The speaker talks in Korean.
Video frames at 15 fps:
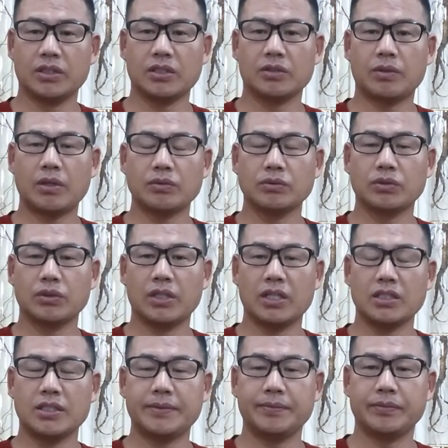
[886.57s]
그래서 황구도
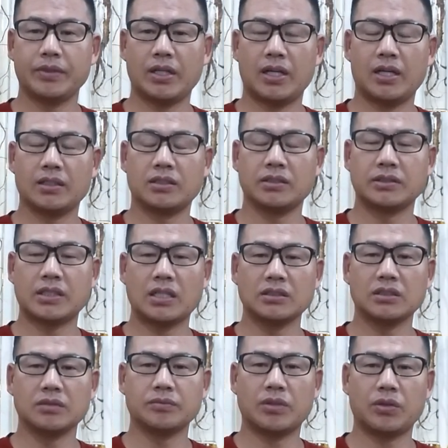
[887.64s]
내심 야 지금
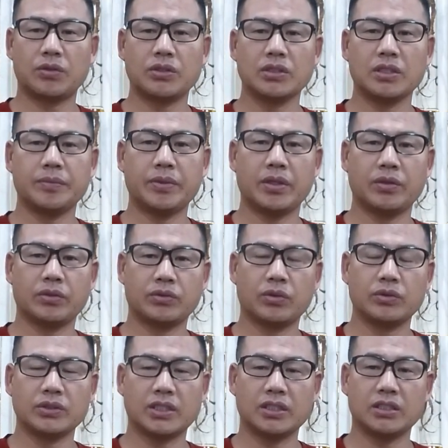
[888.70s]
상층부하고 건너편에도
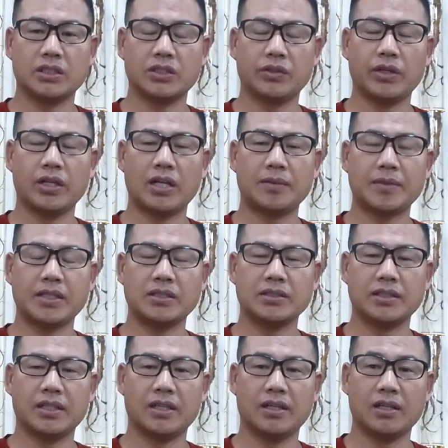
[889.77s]
좋은 자리들이 꽤 남아
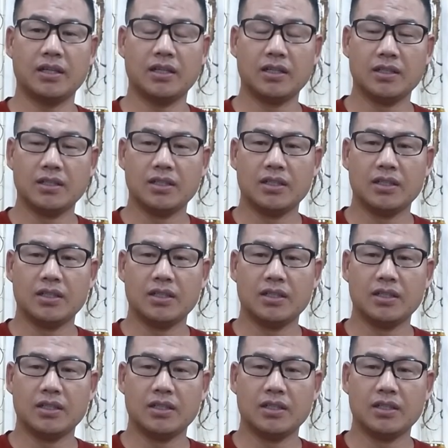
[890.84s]
있는데